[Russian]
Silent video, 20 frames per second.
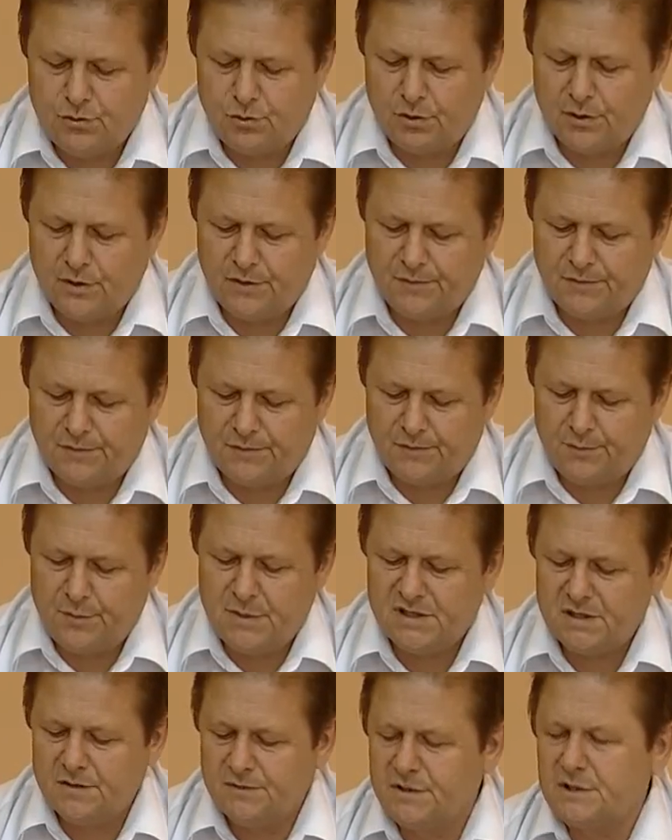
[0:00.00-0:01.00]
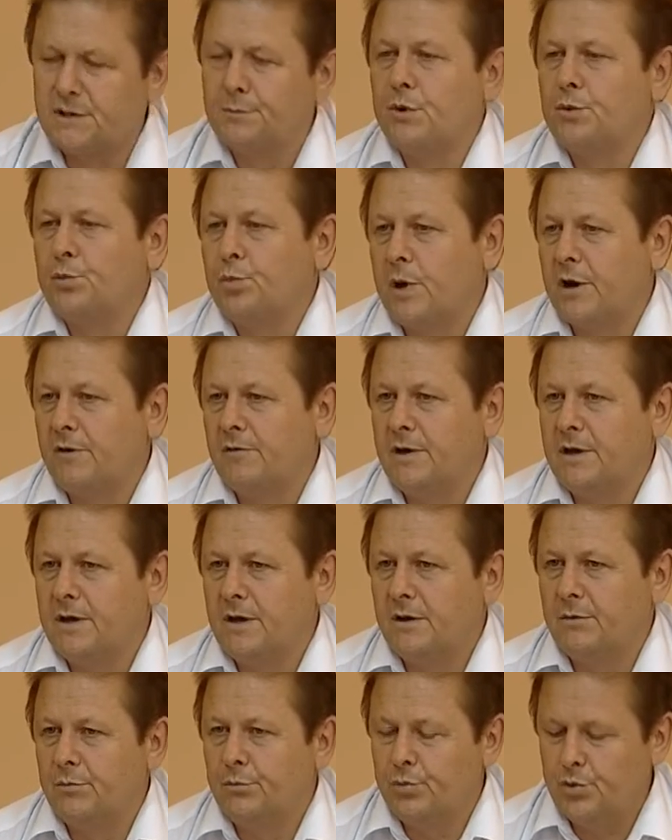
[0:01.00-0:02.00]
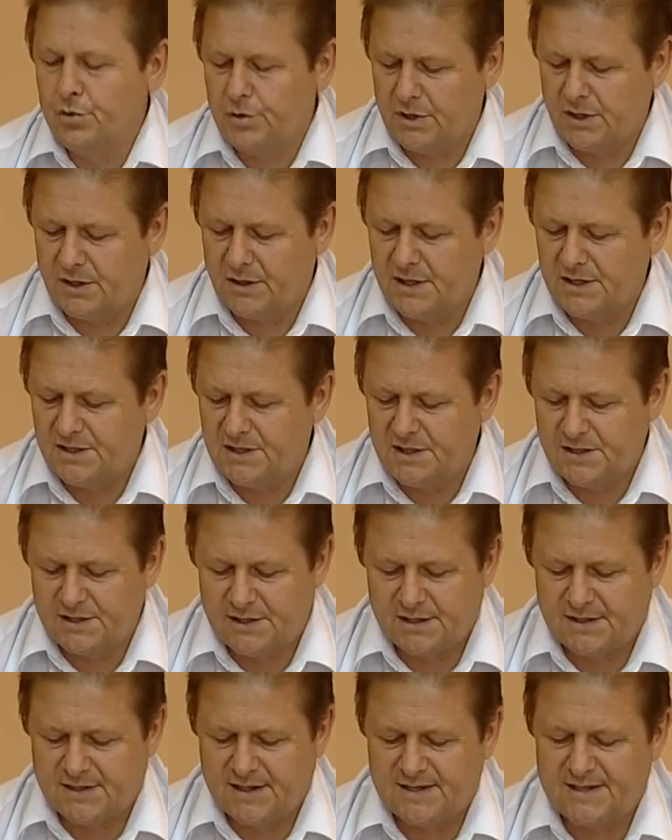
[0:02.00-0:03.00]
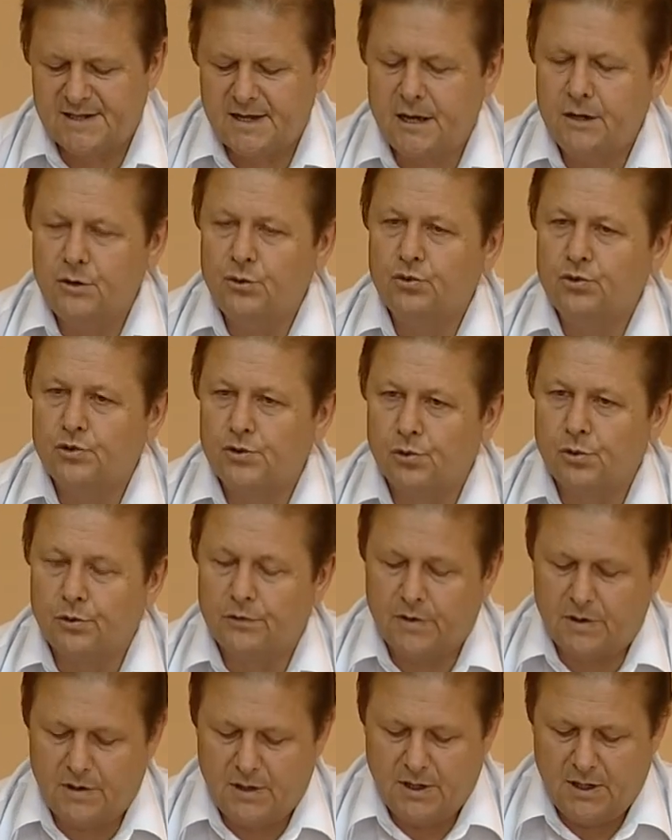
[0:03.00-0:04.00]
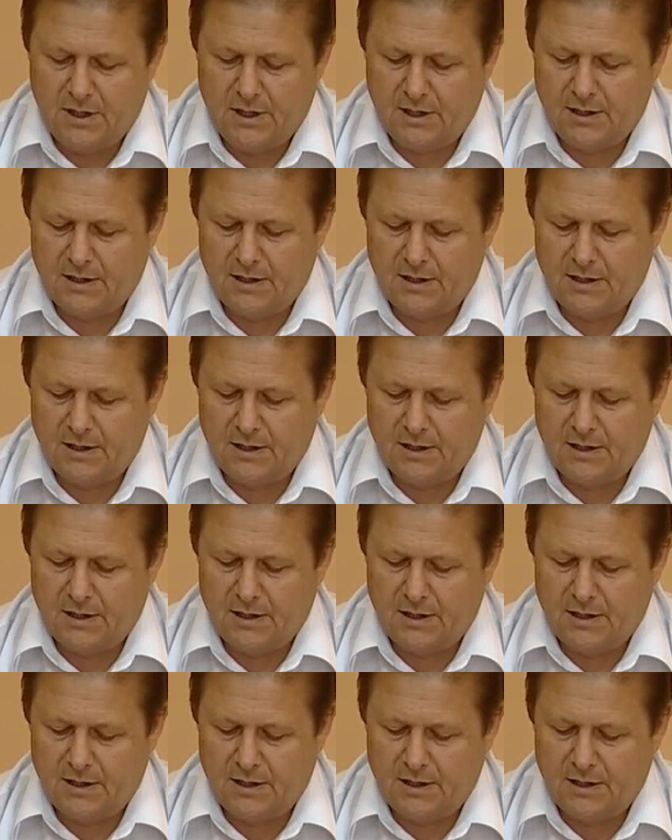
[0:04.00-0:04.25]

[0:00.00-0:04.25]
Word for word: органов местного самоуправления будет относиться создание условий